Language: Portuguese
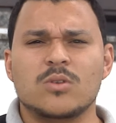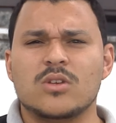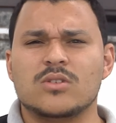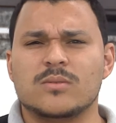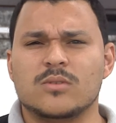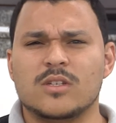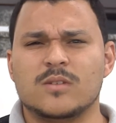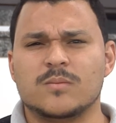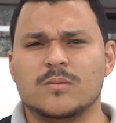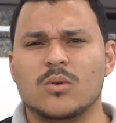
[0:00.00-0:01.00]
nós,
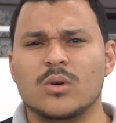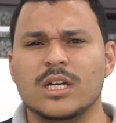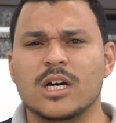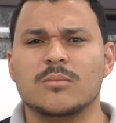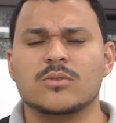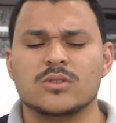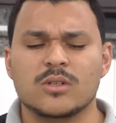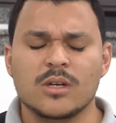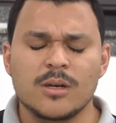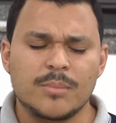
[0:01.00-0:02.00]
nós olhamos
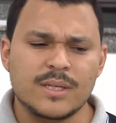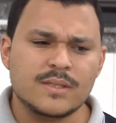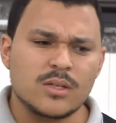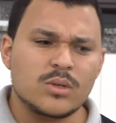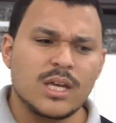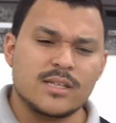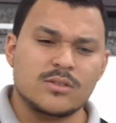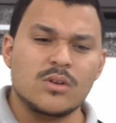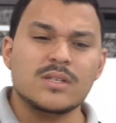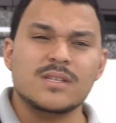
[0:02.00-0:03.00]
pensando que as
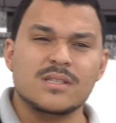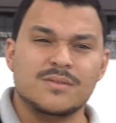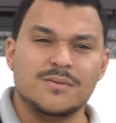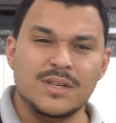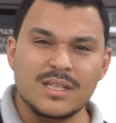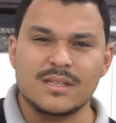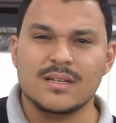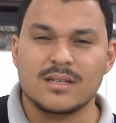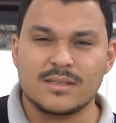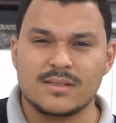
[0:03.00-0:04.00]
nossas
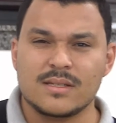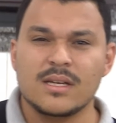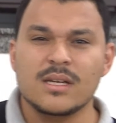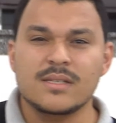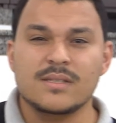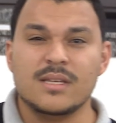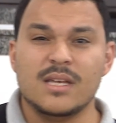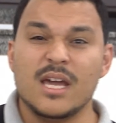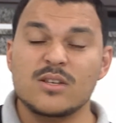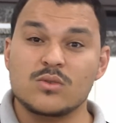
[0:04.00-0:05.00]
vidas se
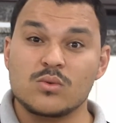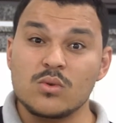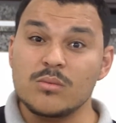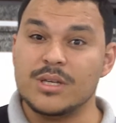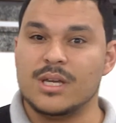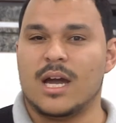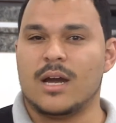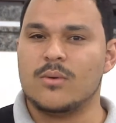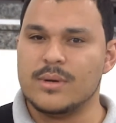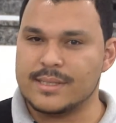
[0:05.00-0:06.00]
resumem a
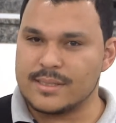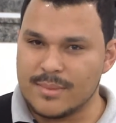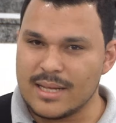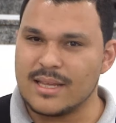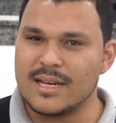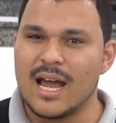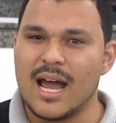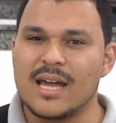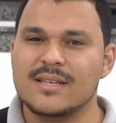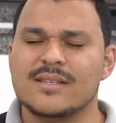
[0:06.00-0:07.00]
coisas
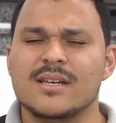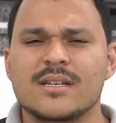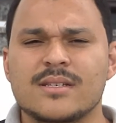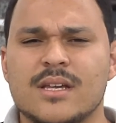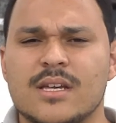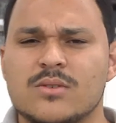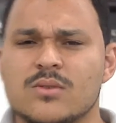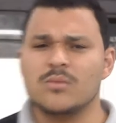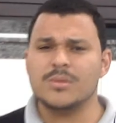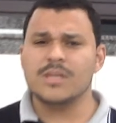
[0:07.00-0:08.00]
materiais, se
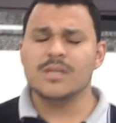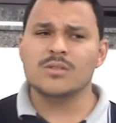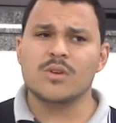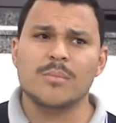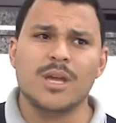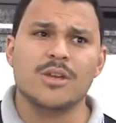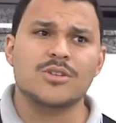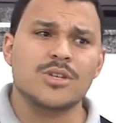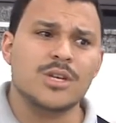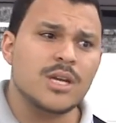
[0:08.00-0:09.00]
resumem
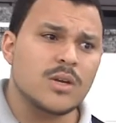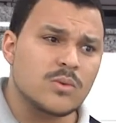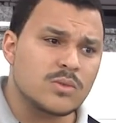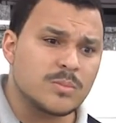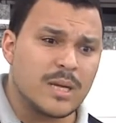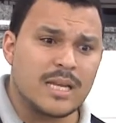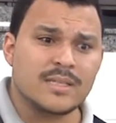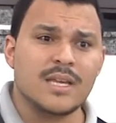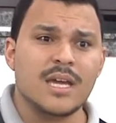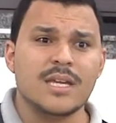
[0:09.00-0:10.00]
somente os
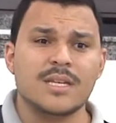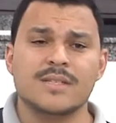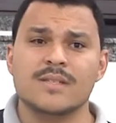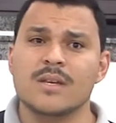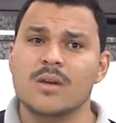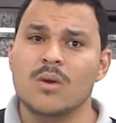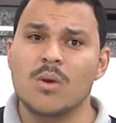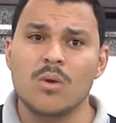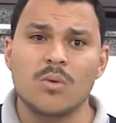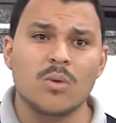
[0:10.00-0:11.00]
prazeres
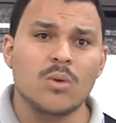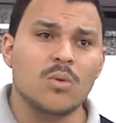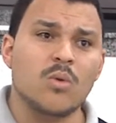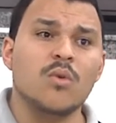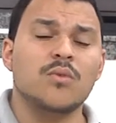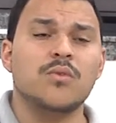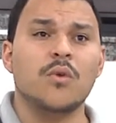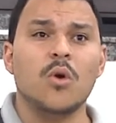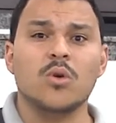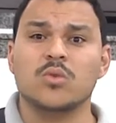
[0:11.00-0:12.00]
ou o
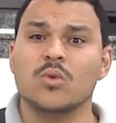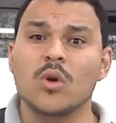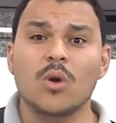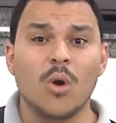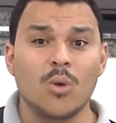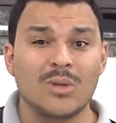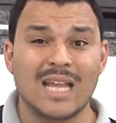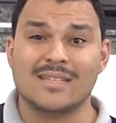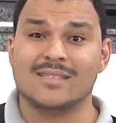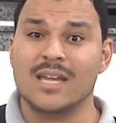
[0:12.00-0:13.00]
conforto ou o
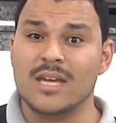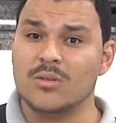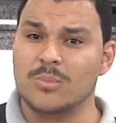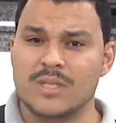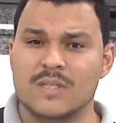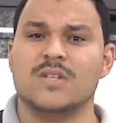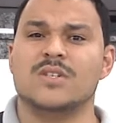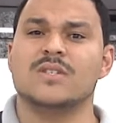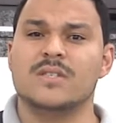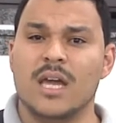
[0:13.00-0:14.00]
lazer no
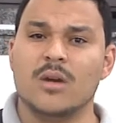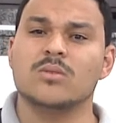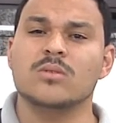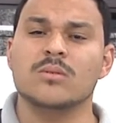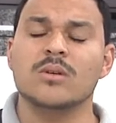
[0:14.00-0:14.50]
presente século,